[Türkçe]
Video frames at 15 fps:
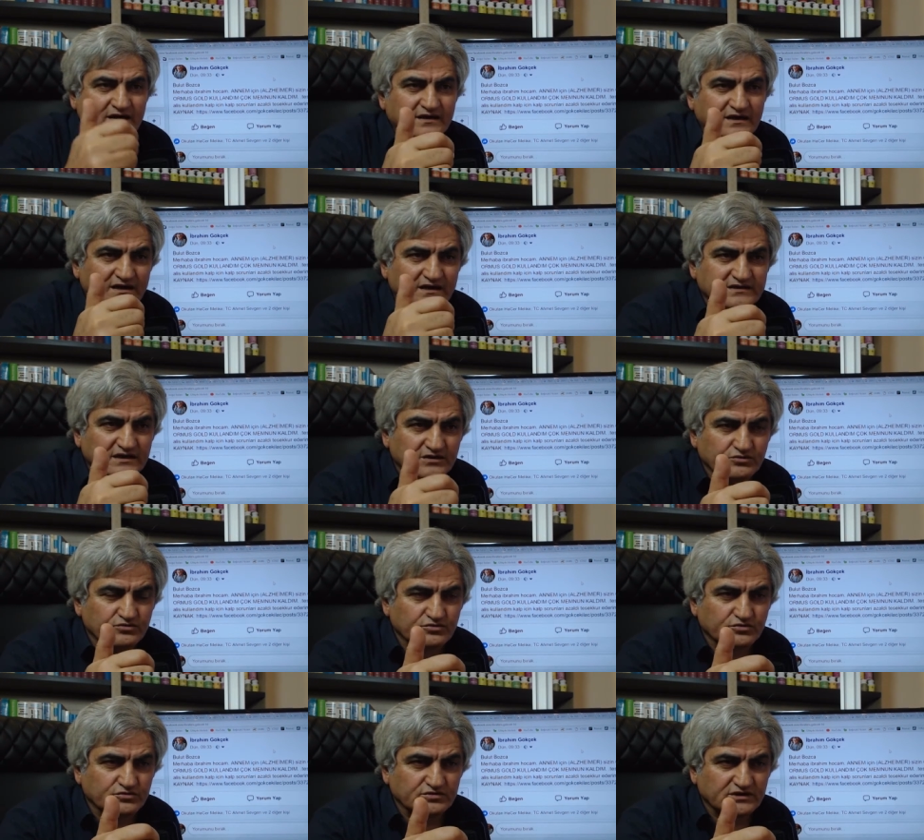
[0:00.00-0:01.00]
kaliteli
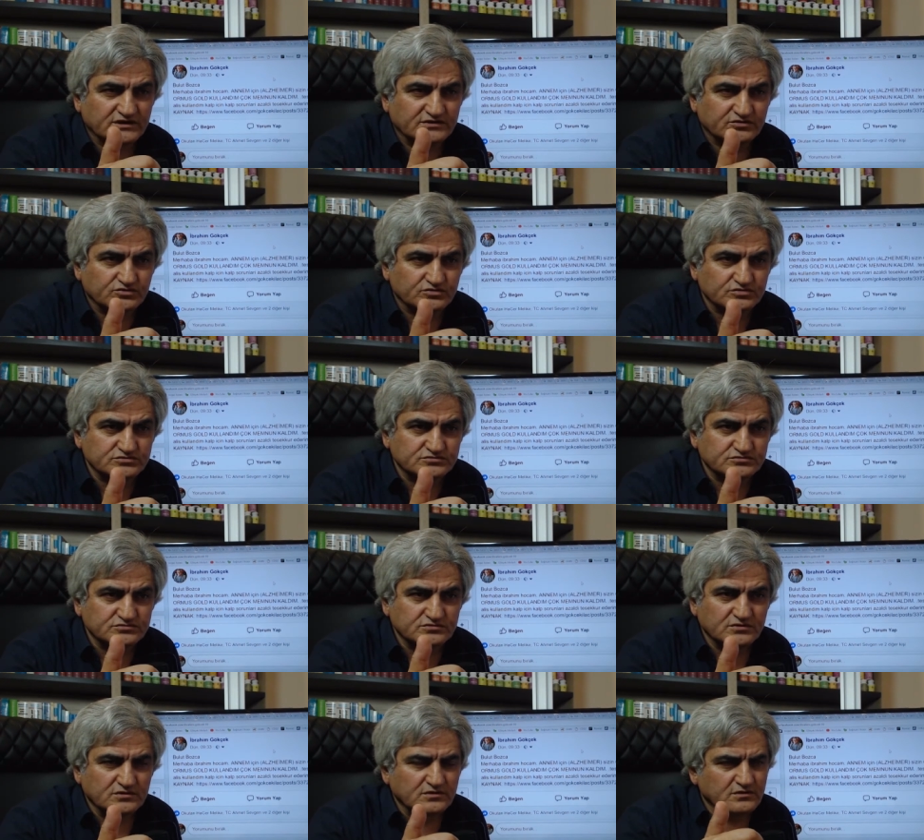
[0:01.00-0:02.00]
ürün üretiyoruz.
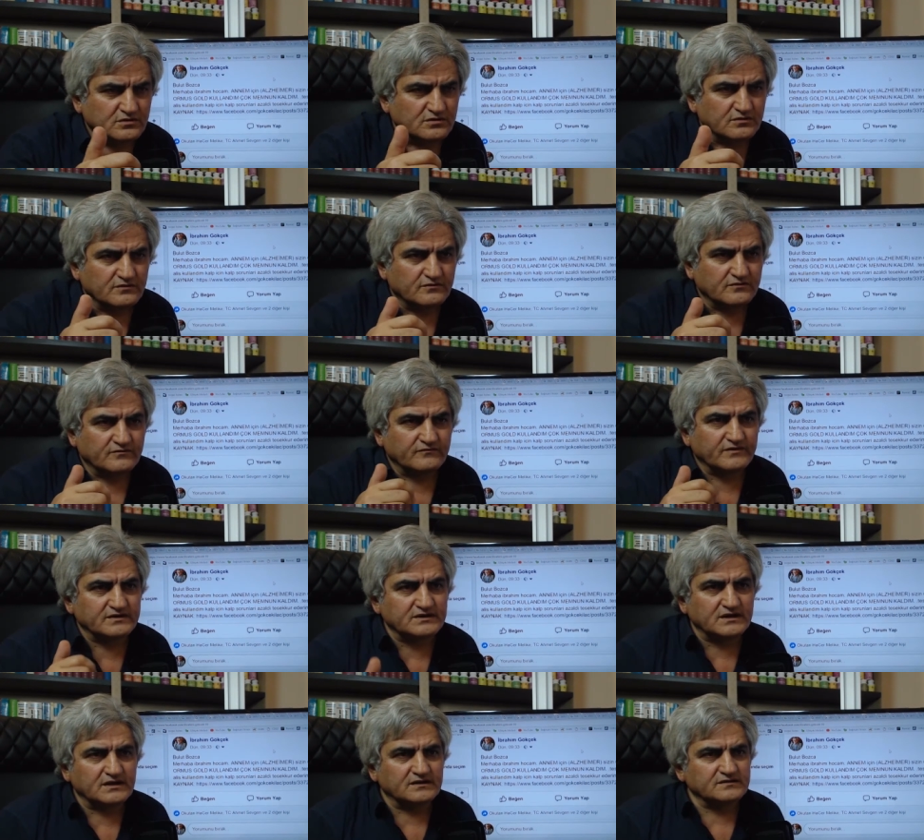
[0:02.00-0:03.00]
Ve
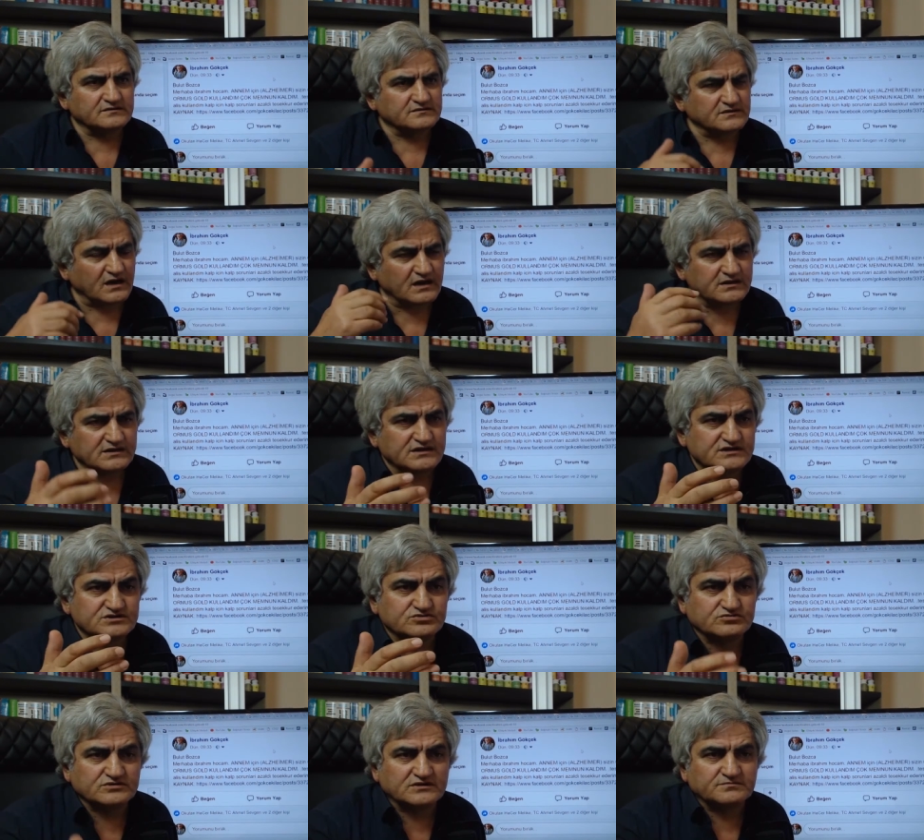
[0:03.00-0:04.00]
de daha da
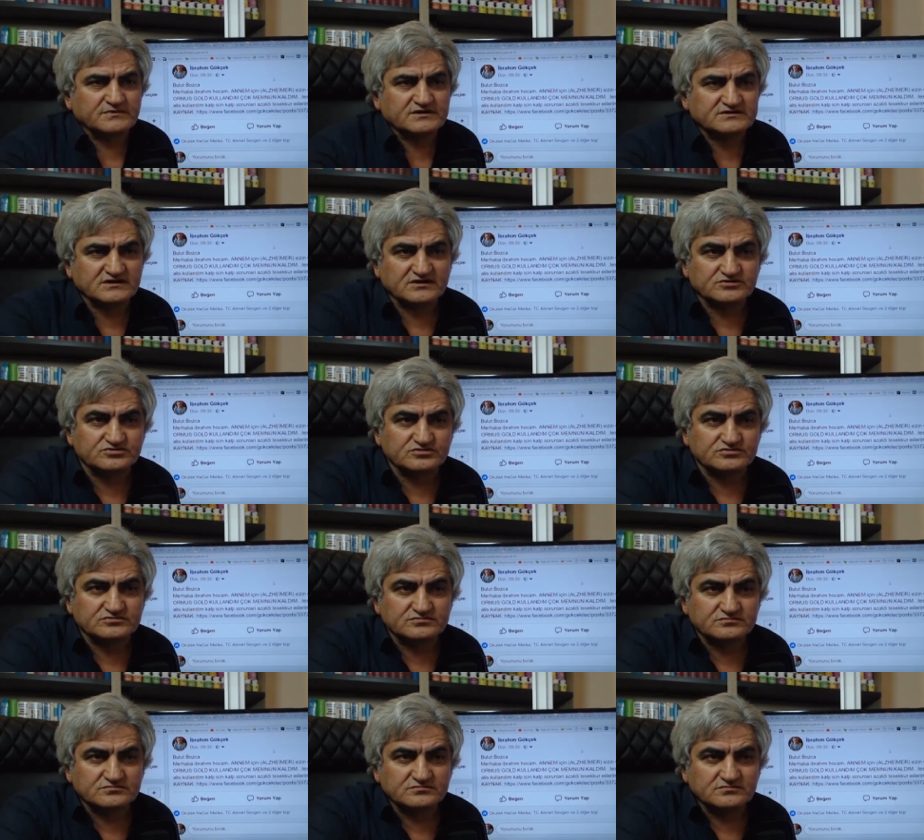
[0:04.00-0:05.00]
iyisini üretmeye çalışıyoruz.
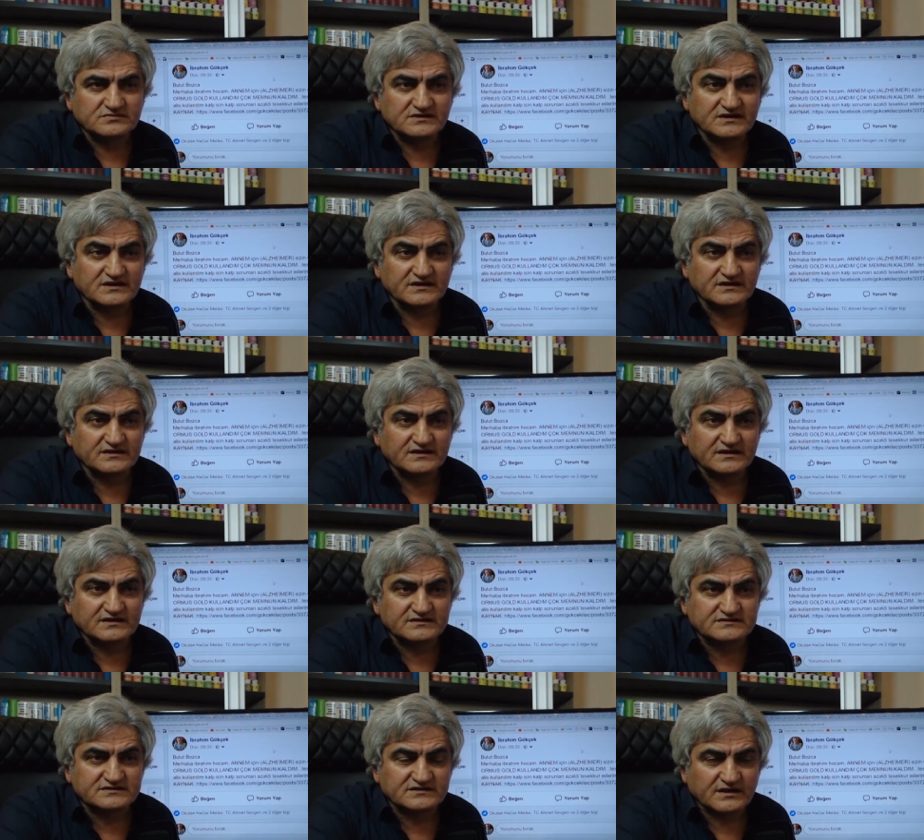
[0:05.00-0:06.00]
İyinin de
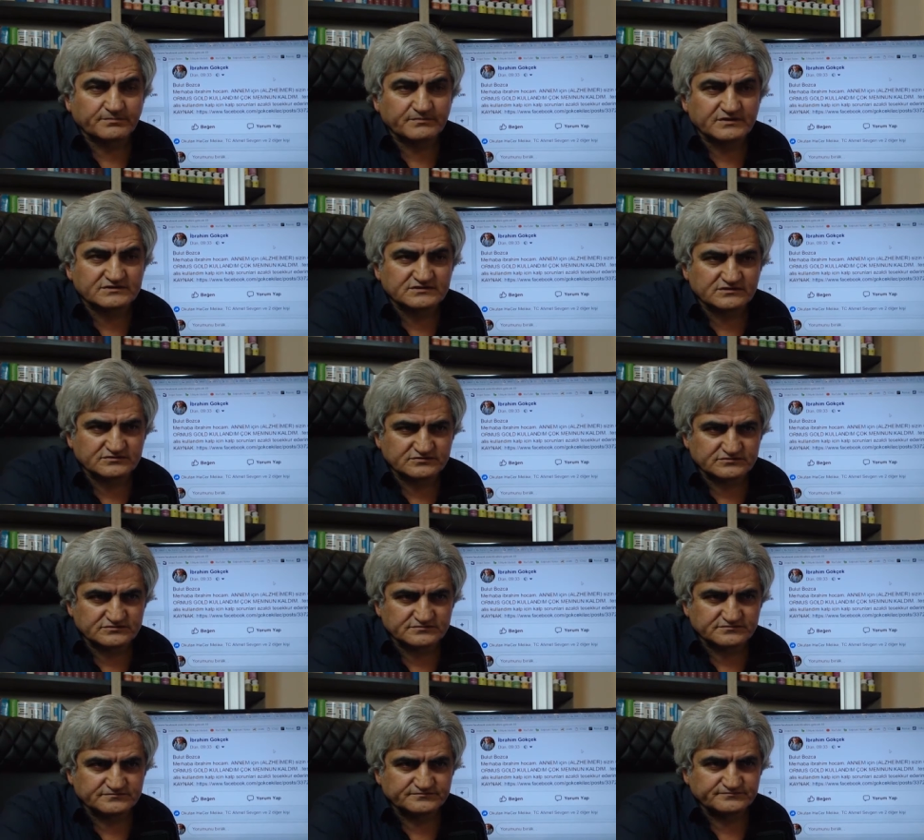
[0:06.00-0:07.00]
iyisini yapmaya çalışıyoruz.
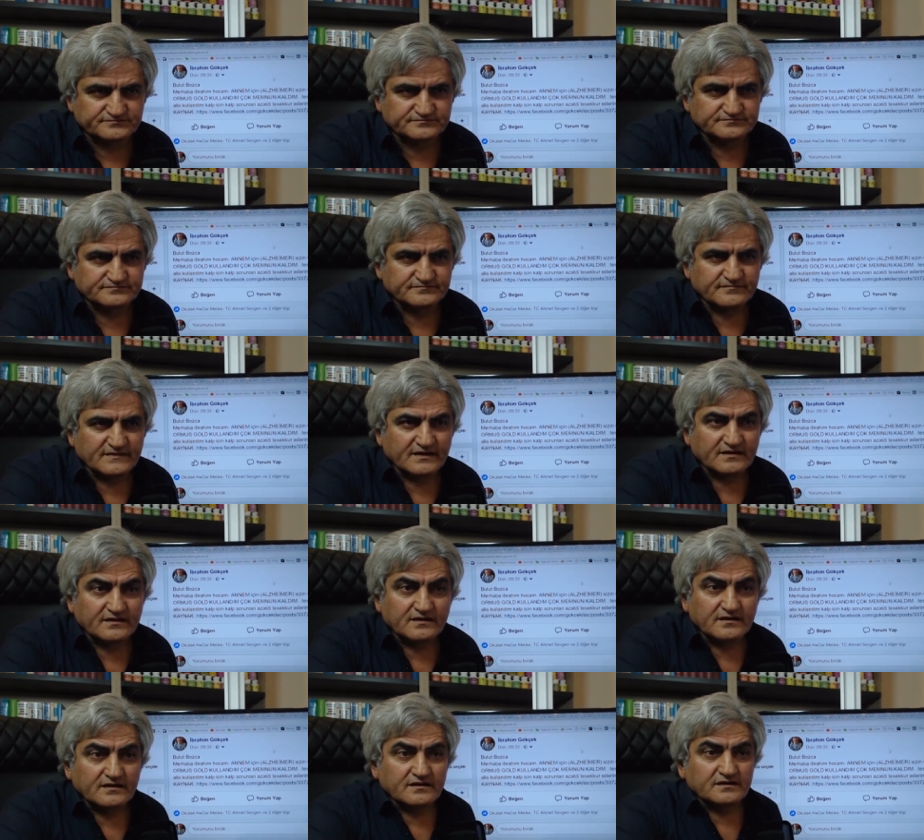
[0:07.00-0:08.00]

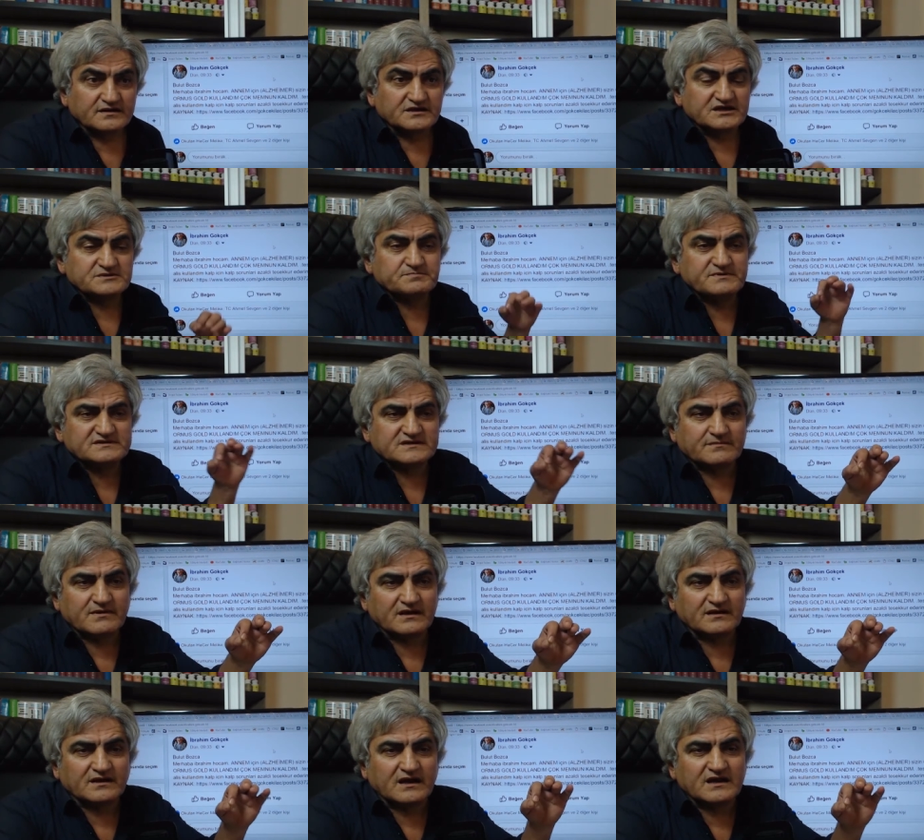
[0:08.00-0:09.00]
Hiçbir
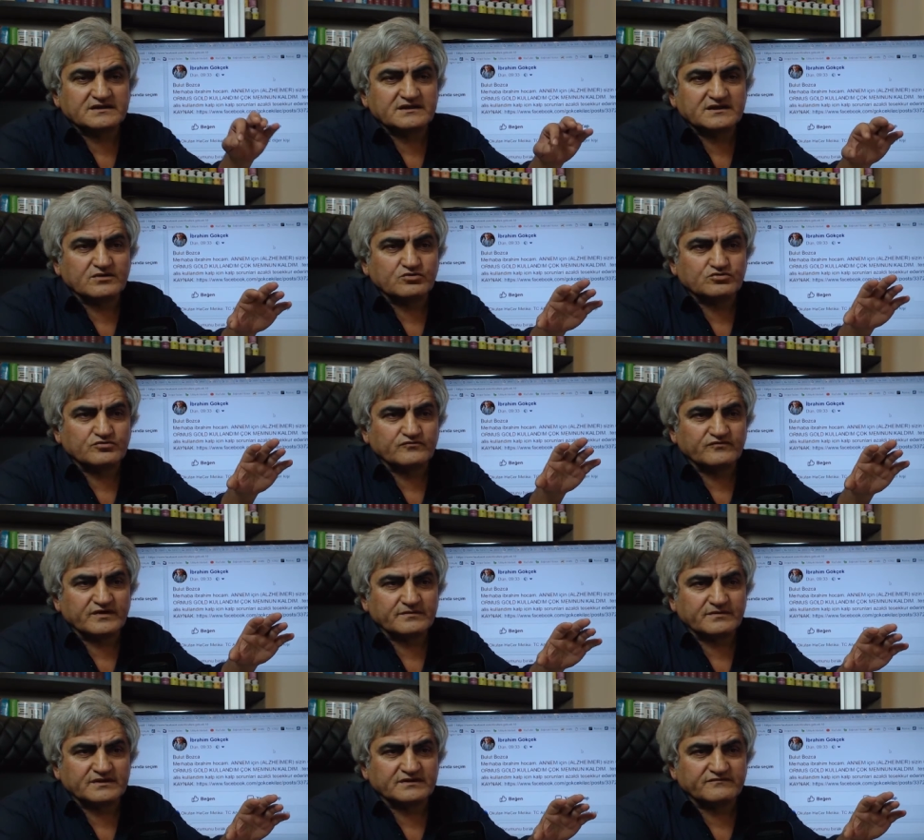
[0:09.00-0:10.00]
zaman kaliteden ödün
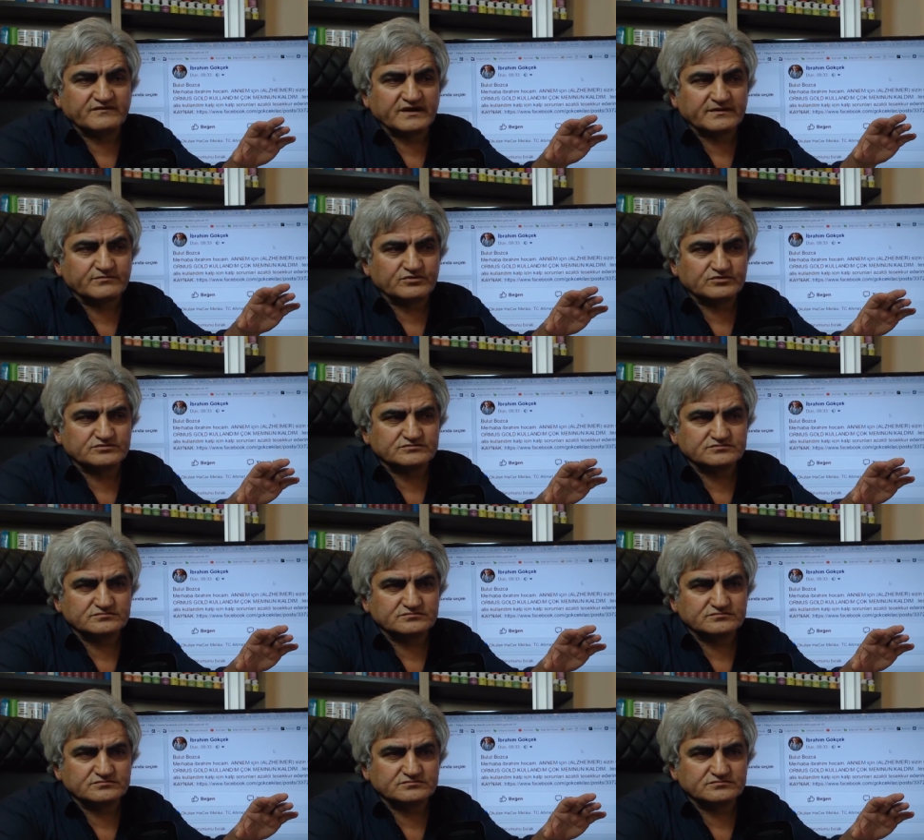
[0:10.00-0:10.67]
vermedik, vermiyoruz.